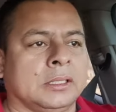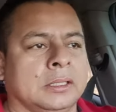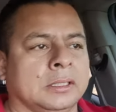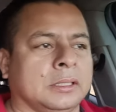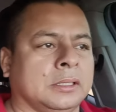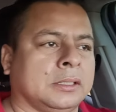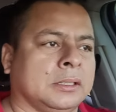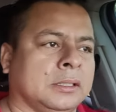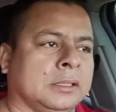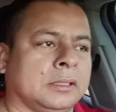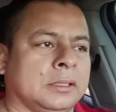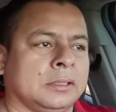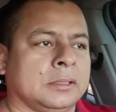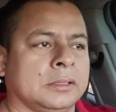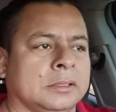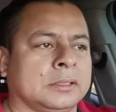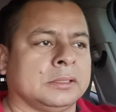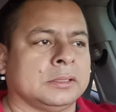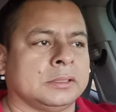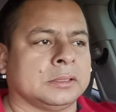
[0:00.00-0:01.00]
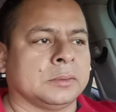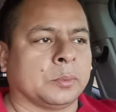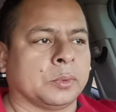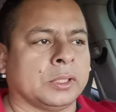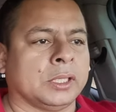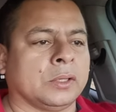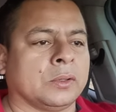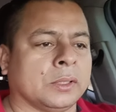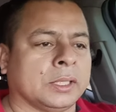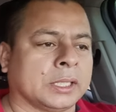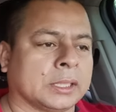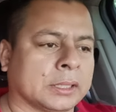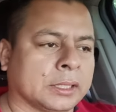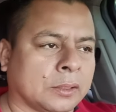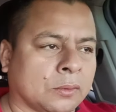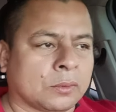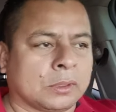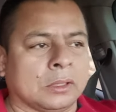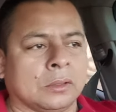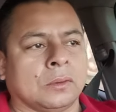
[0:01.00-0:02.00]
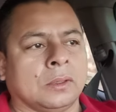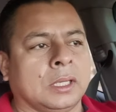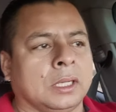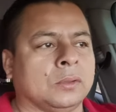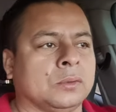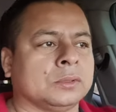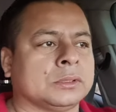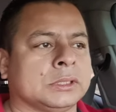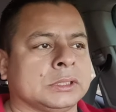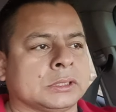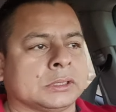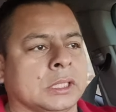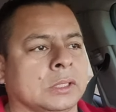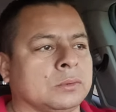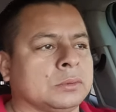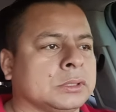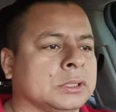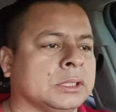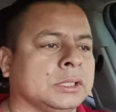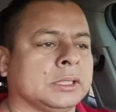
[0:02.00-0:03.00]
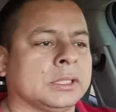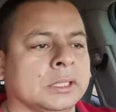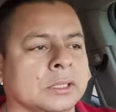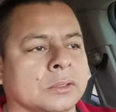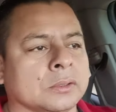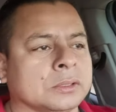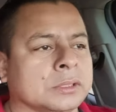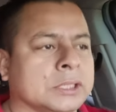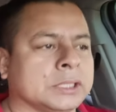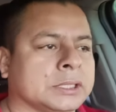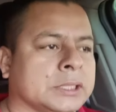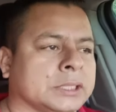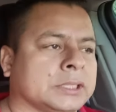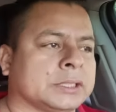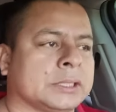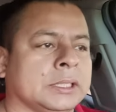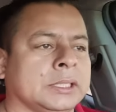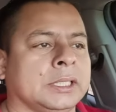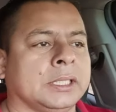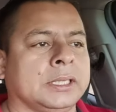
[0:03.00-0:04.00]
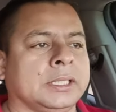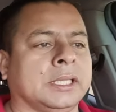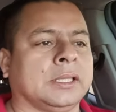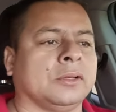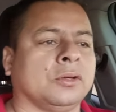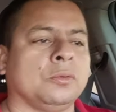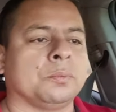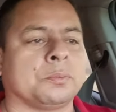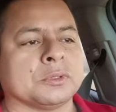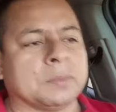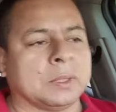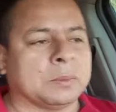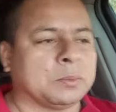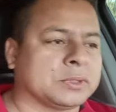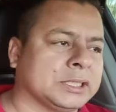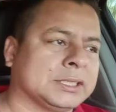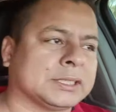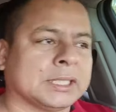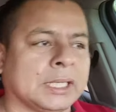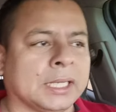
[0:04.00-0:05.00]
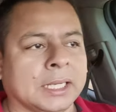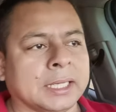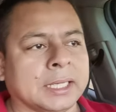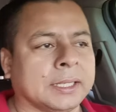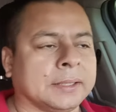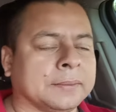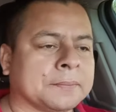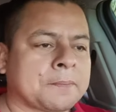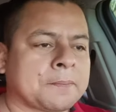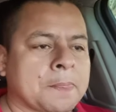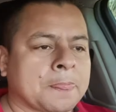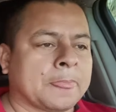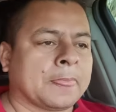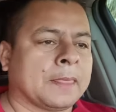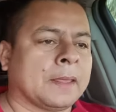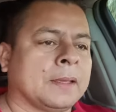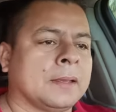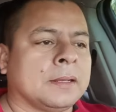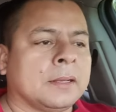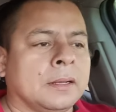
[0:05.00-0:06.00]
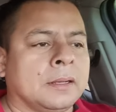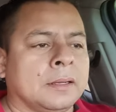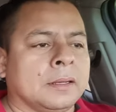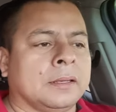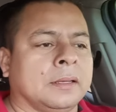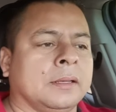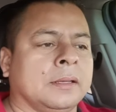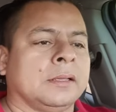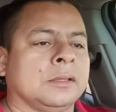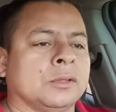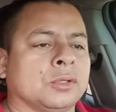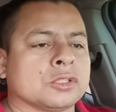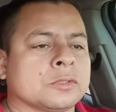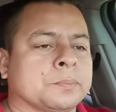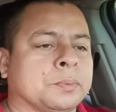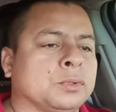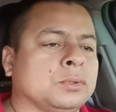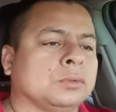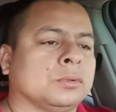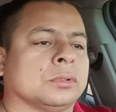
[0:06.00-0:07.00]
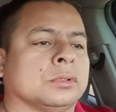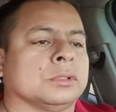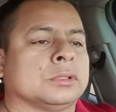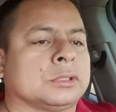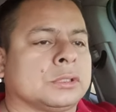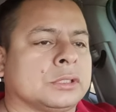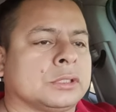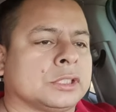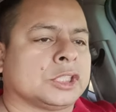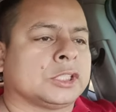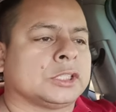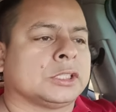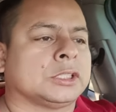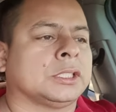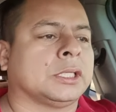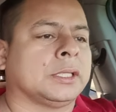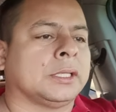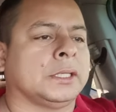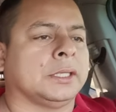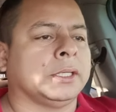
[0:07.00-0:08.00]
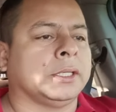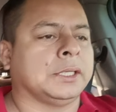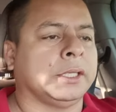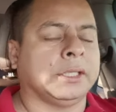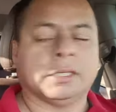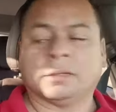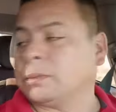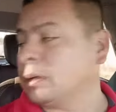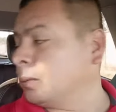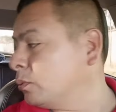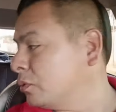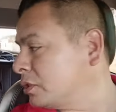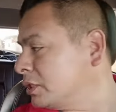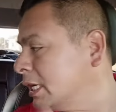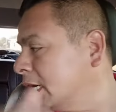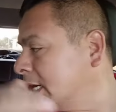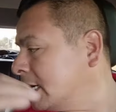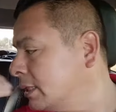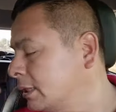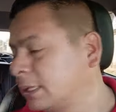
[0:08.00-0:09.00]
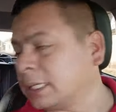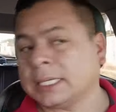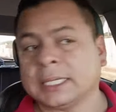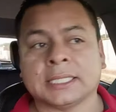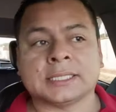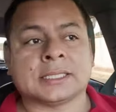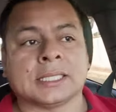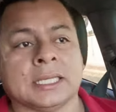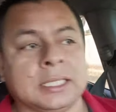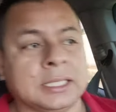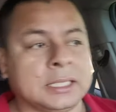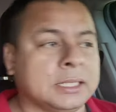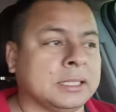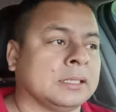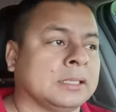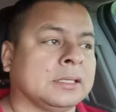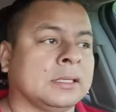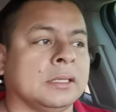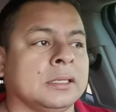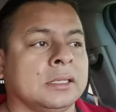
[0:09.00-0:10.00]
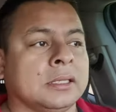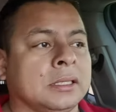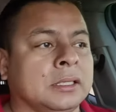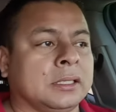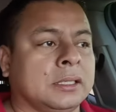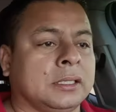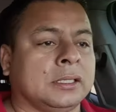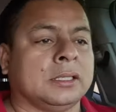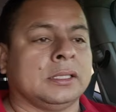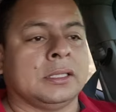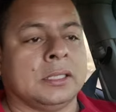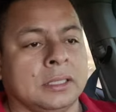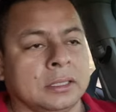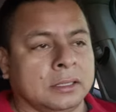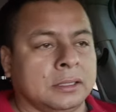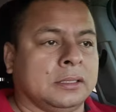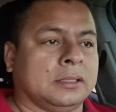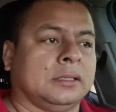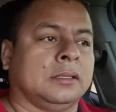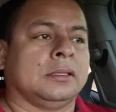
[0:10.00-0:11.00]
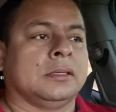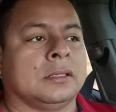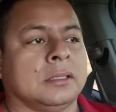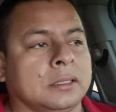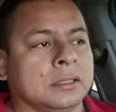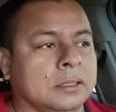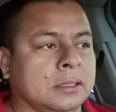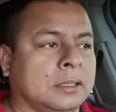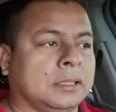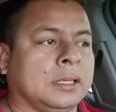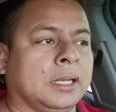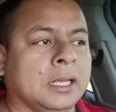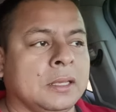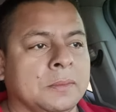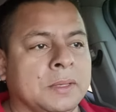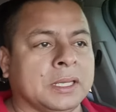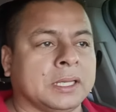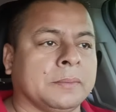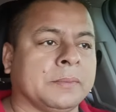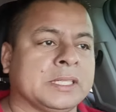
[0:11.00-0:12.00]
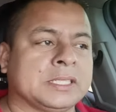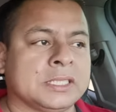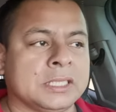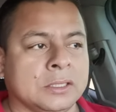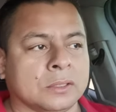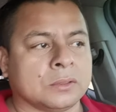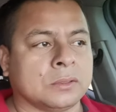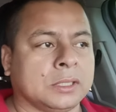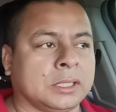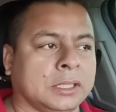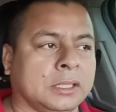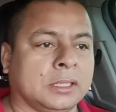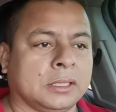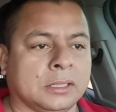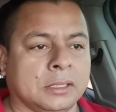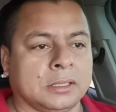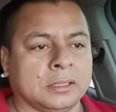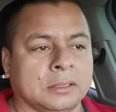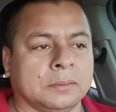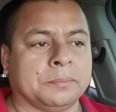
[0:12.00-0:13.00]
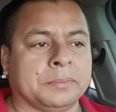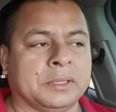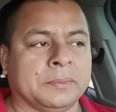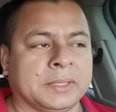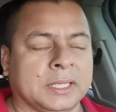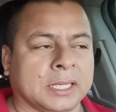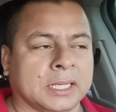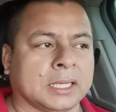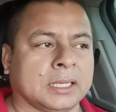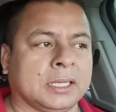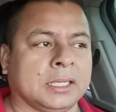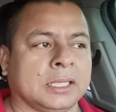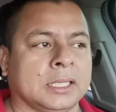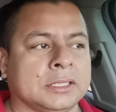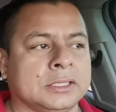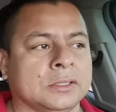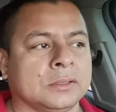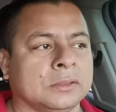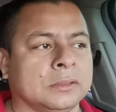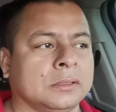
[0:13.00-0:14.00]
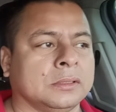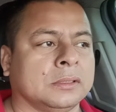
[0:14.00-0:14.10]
eh, se pueden conectar cuando la luz está ausente. Entonces, este, el día de hoy, pues vamos a instalar eh, en dos puntos. llevamos ya antenas ahí eh, de Living M5 de primera generación.